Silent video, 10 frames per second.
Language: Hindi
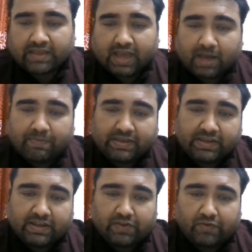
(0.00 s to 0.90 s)
यहाँ पे
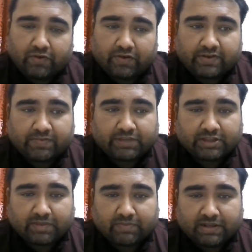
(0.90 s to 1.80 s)
ये रिव्यूअर्स अपने
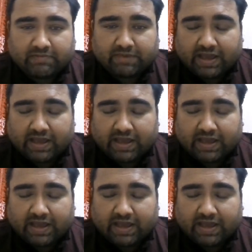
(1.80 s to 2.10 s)
थंबनेल